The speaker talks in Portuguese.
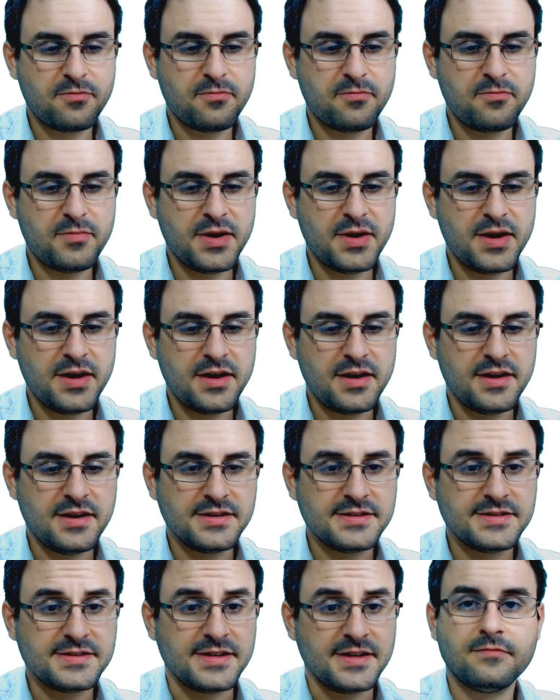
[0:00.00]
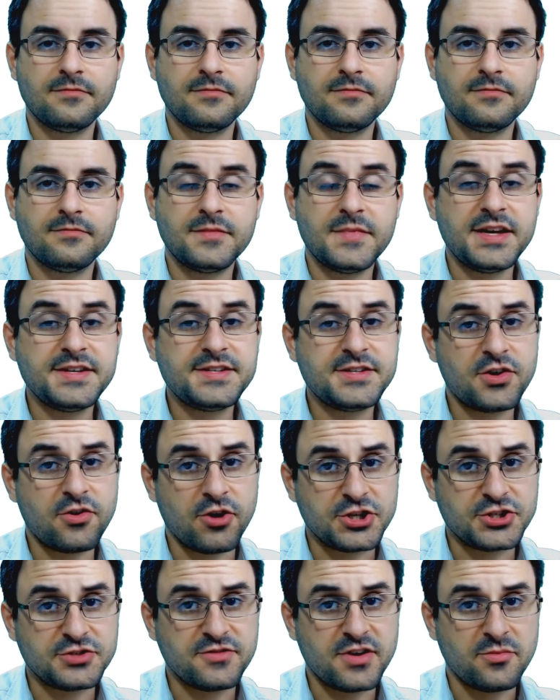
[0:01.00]
PEC. Esse
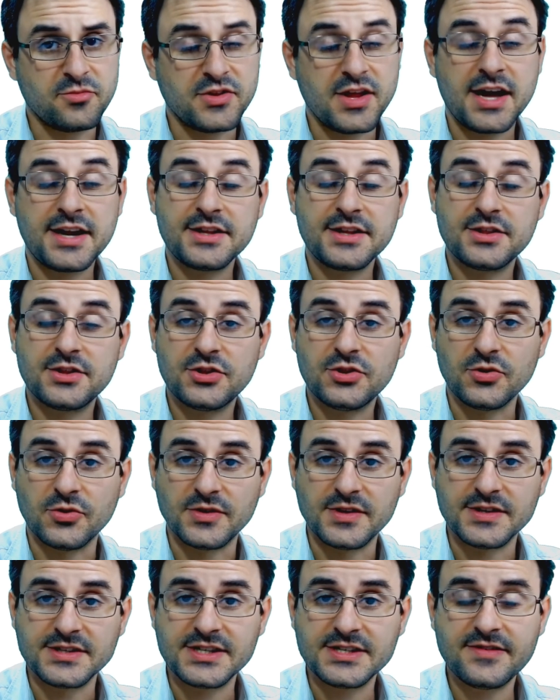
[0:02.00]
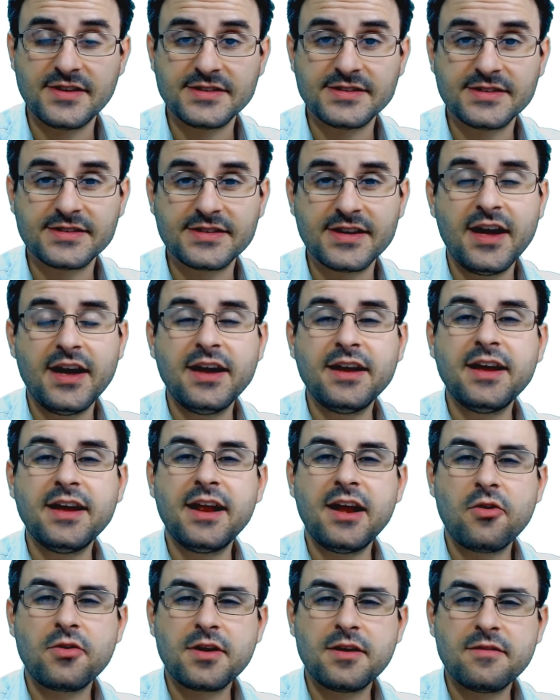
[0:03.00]
código vai mudar todas as vezes e
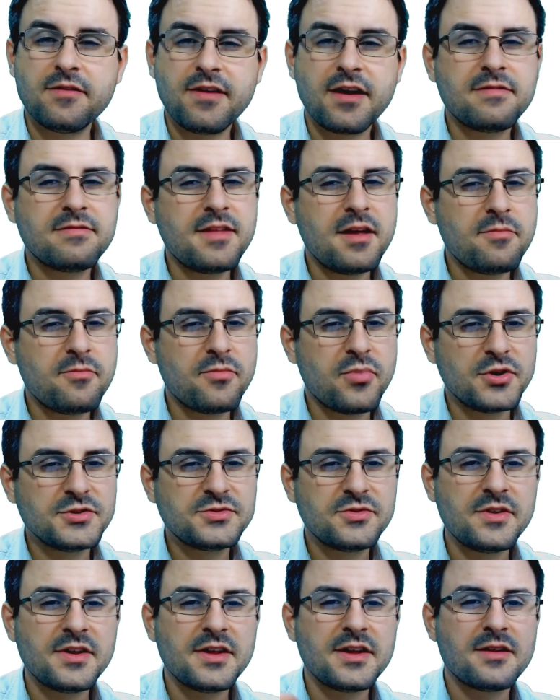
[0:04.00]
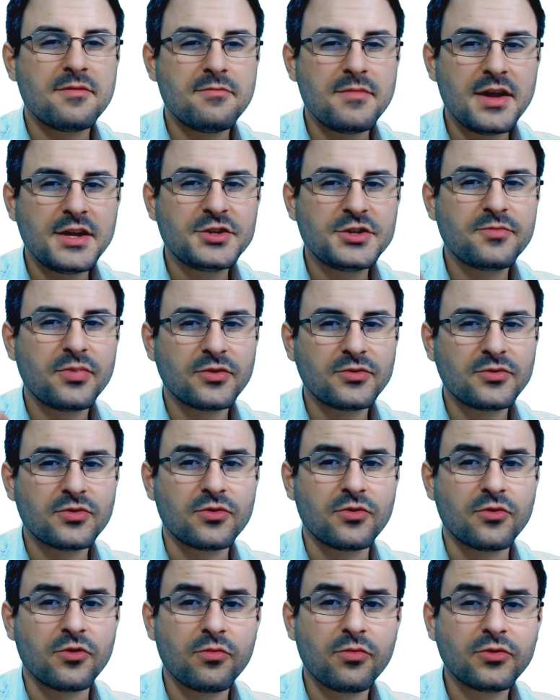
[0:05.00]
ele é o que vem depois do link
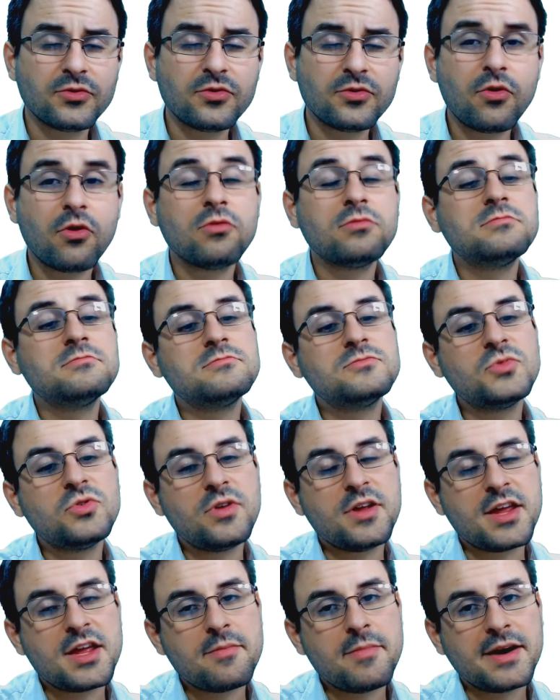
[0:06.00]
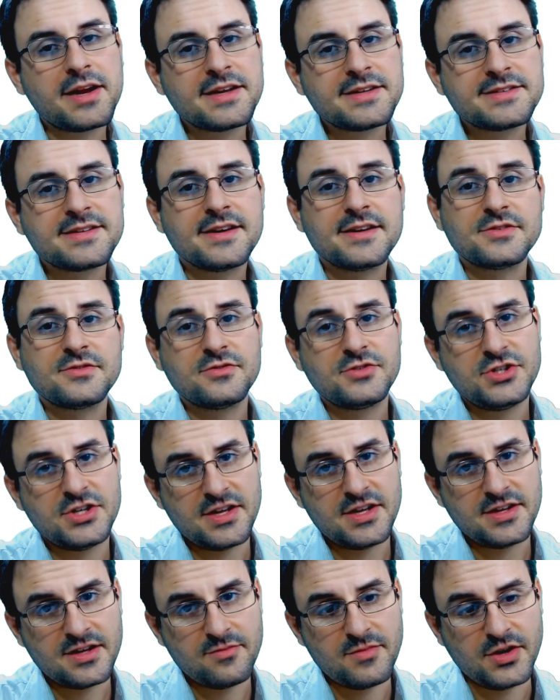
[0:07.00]
meet.google.com do link para acesso
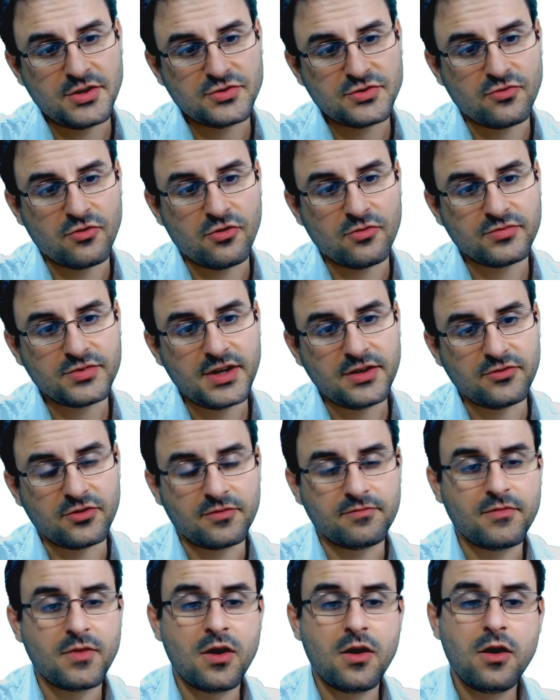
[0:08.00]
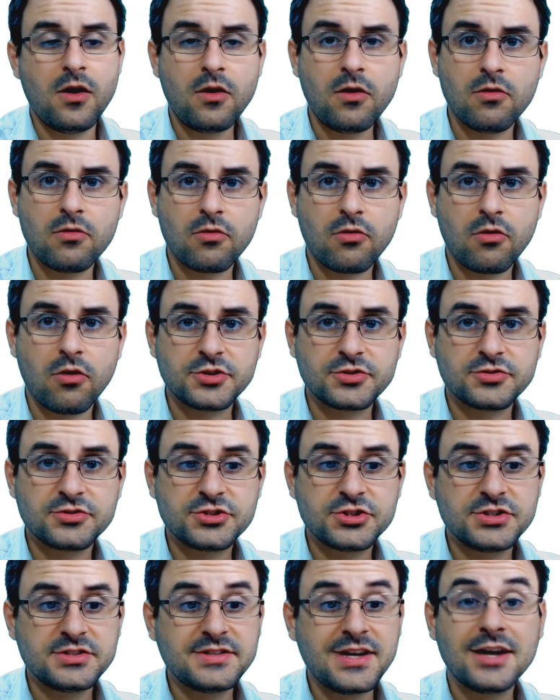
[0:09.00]
diretamente no computador. Com o código
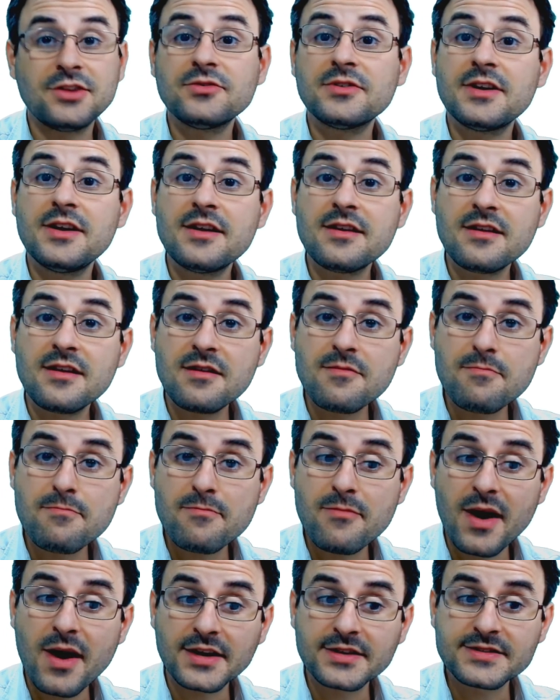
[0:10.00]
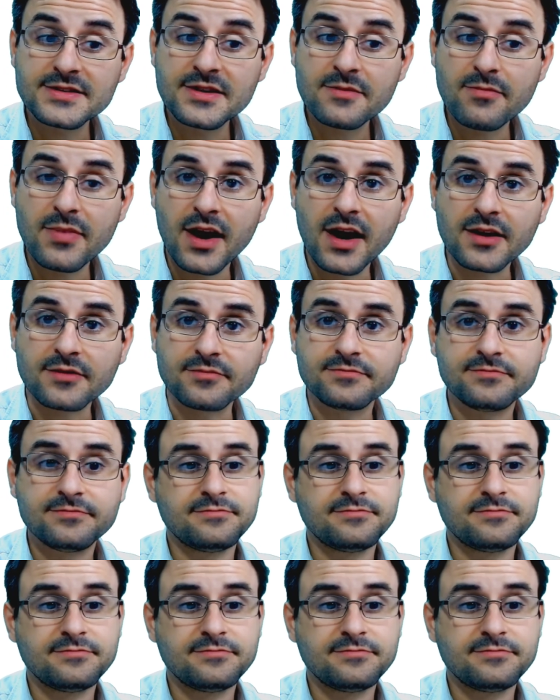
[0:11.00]
digitado, clique em Participar.